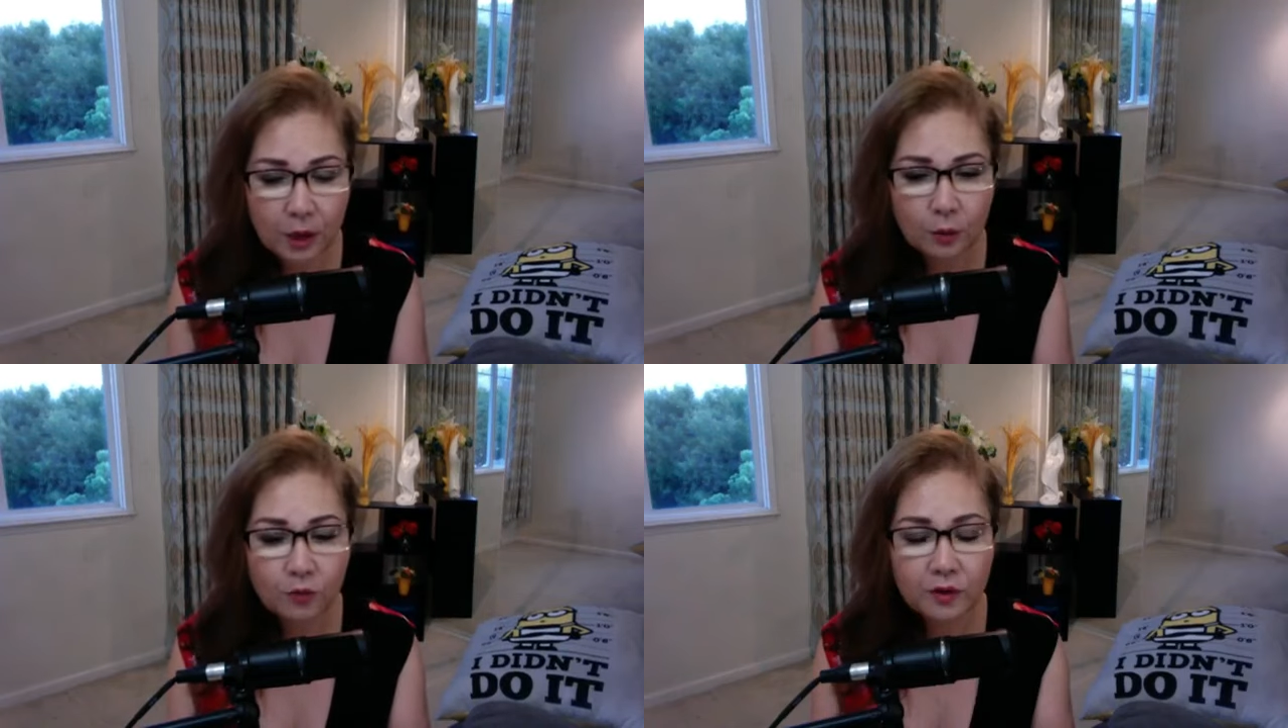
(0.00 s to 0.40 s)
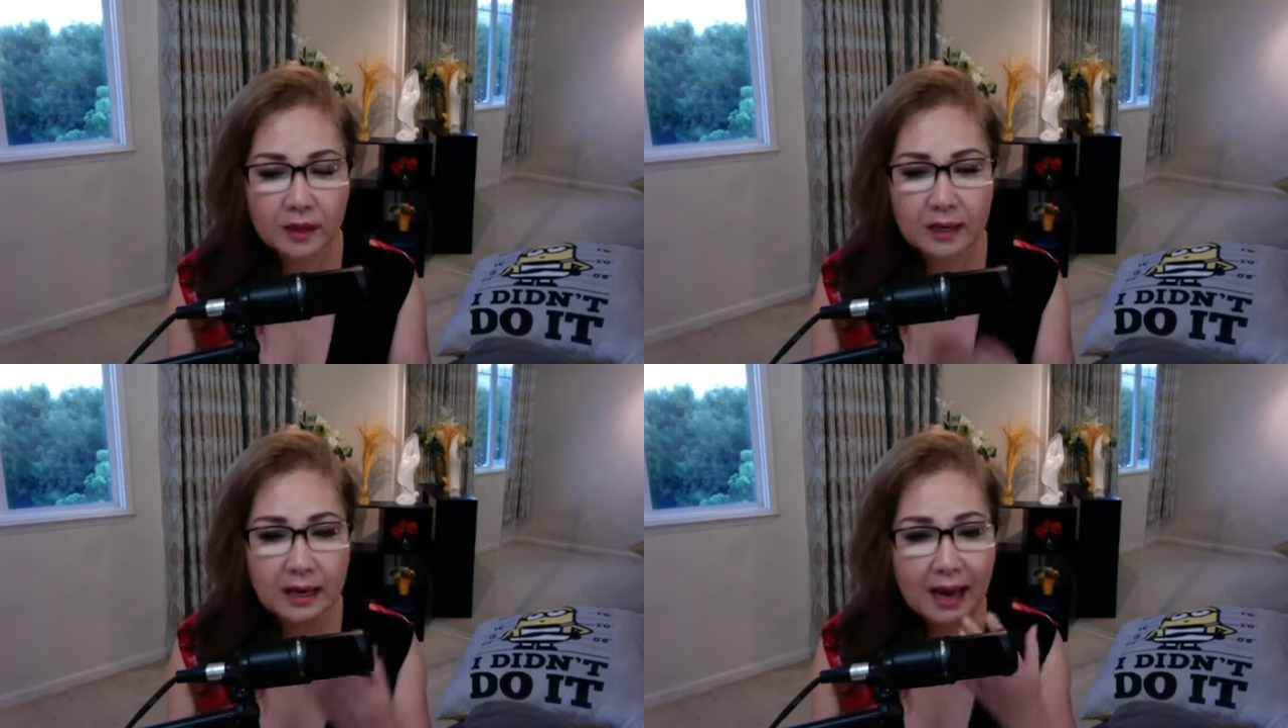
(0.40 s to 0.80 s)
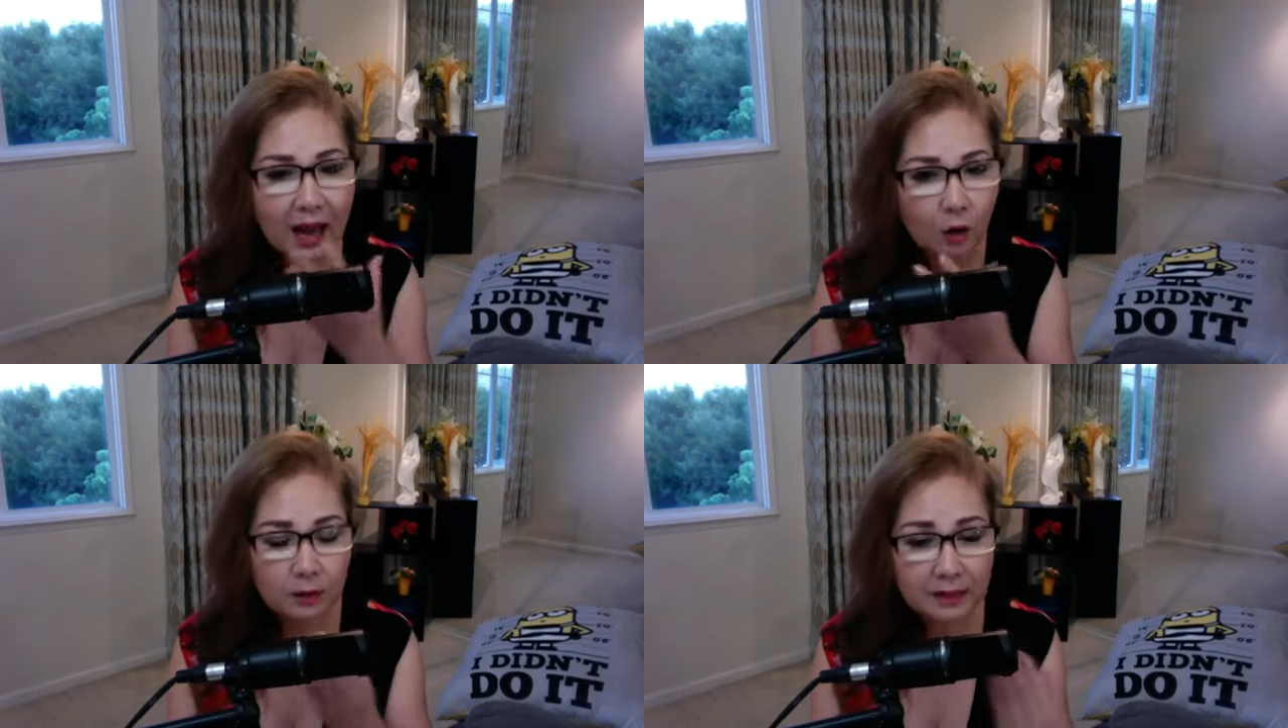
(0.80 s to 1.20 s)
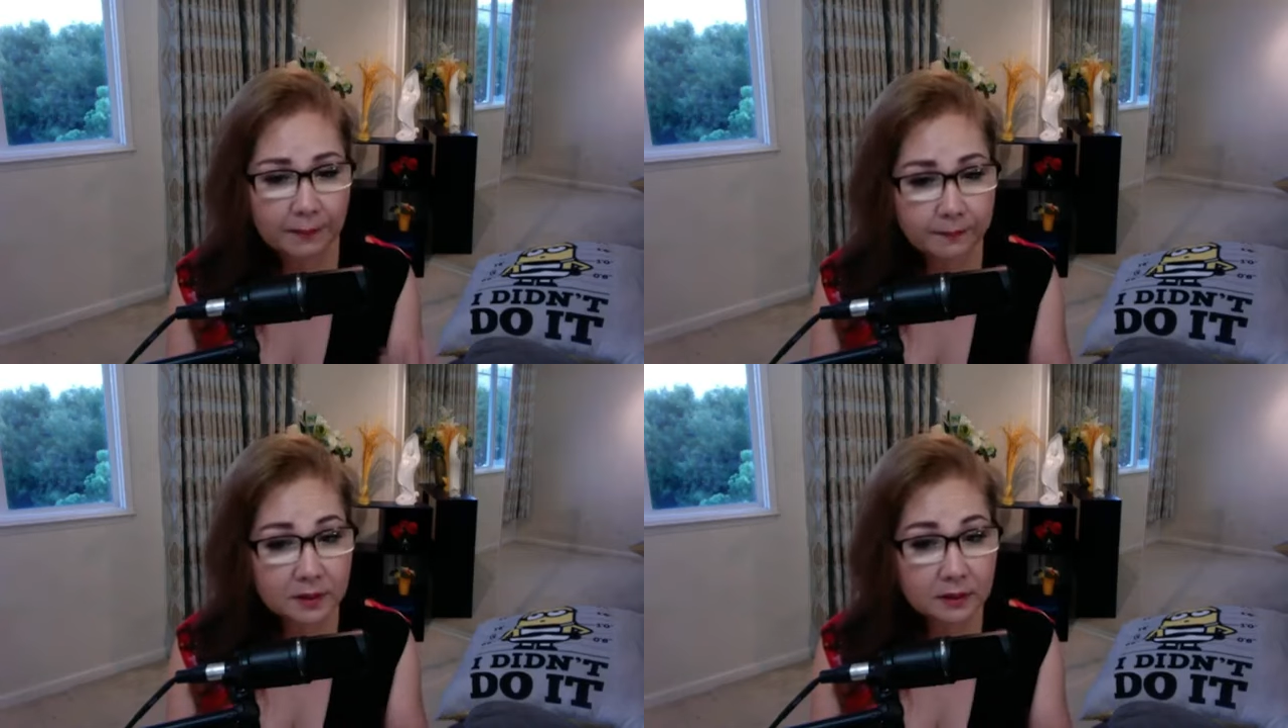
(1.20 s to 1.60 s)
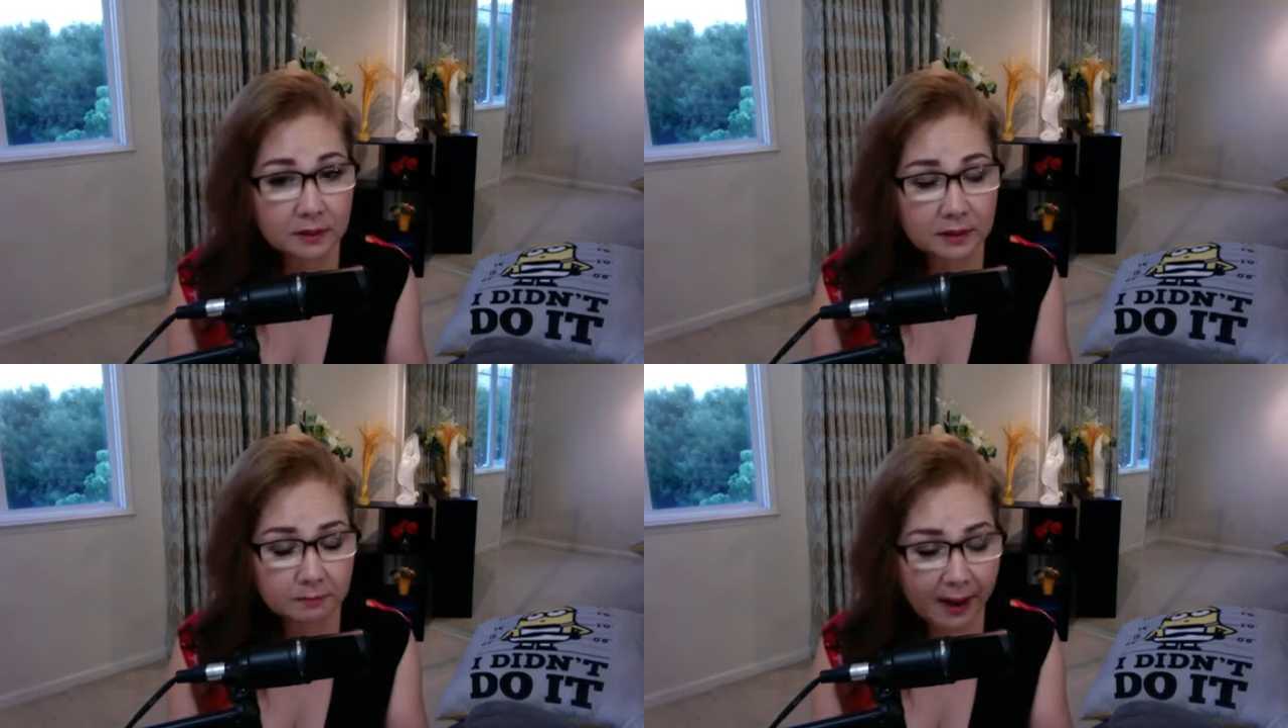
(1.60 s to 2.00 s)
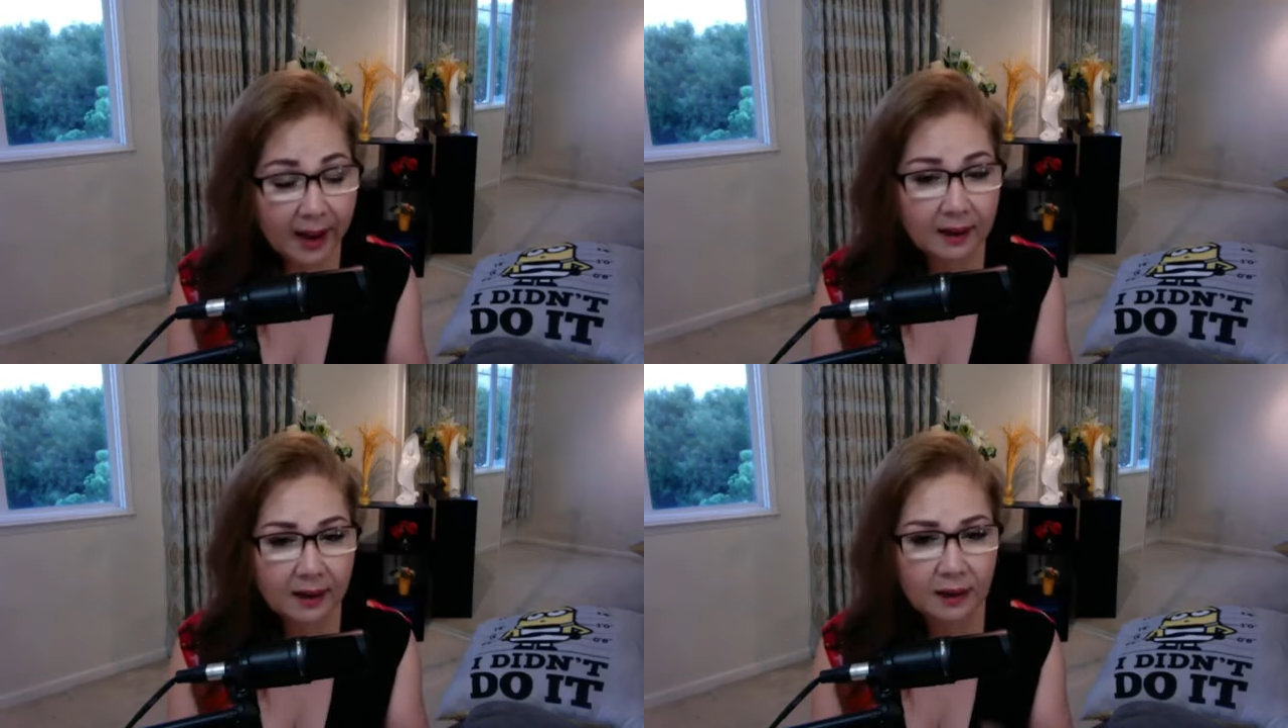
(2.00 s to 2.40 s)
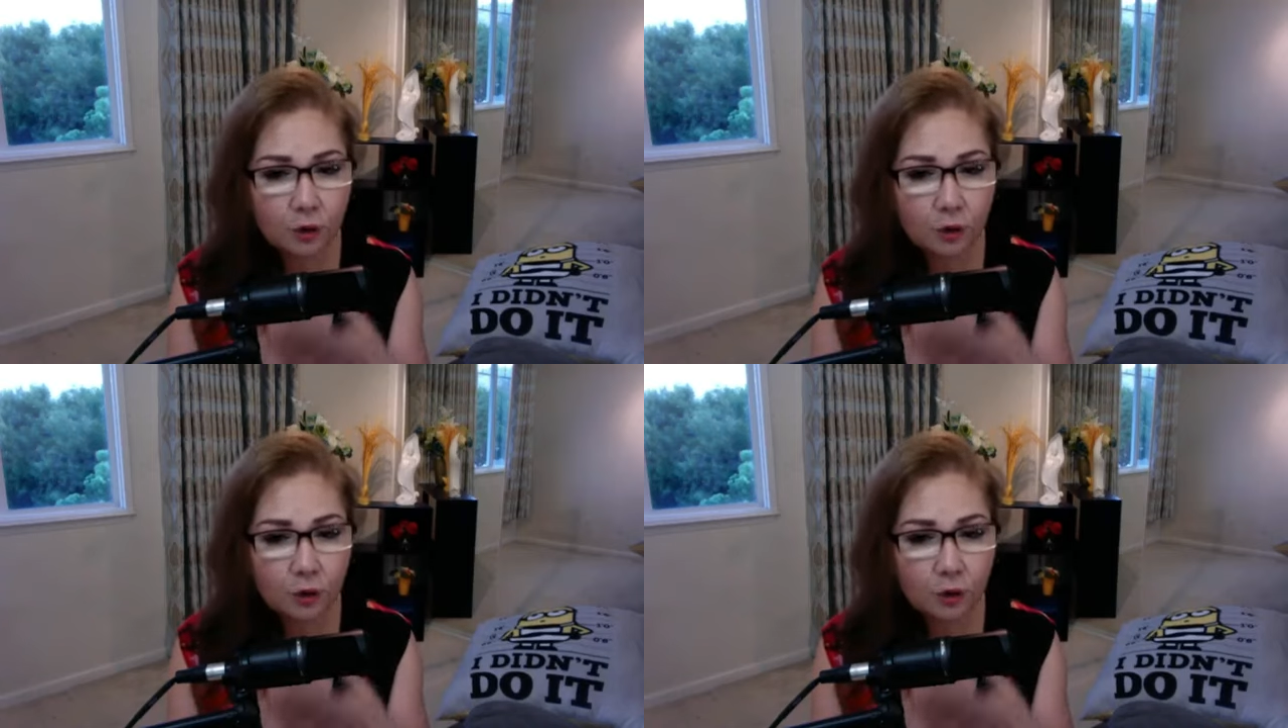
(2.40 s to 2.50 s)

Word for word: quý vị lau đắp nước nước mát lên nó,